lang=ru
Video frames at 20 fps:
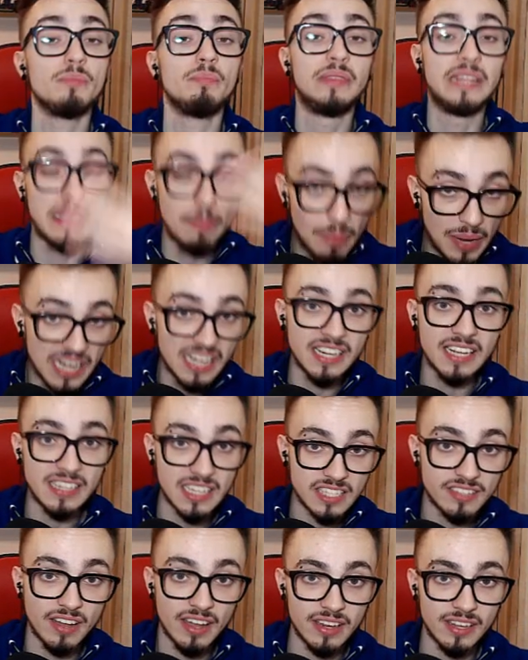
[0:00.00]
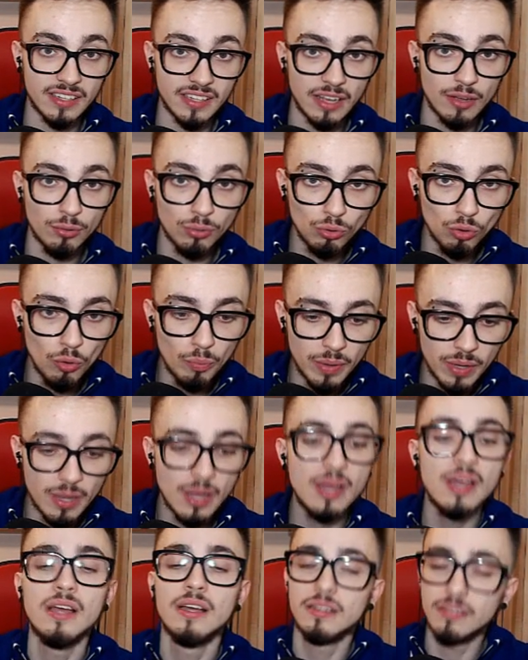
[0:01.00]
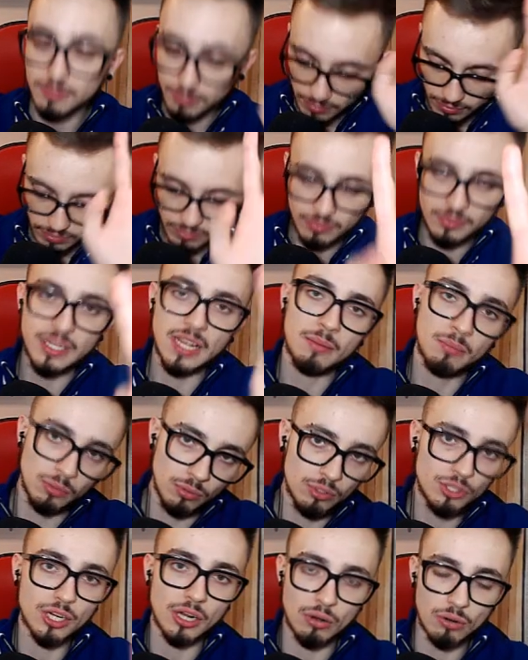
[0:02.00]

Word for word: Чем дебильные названия на ютубе, тем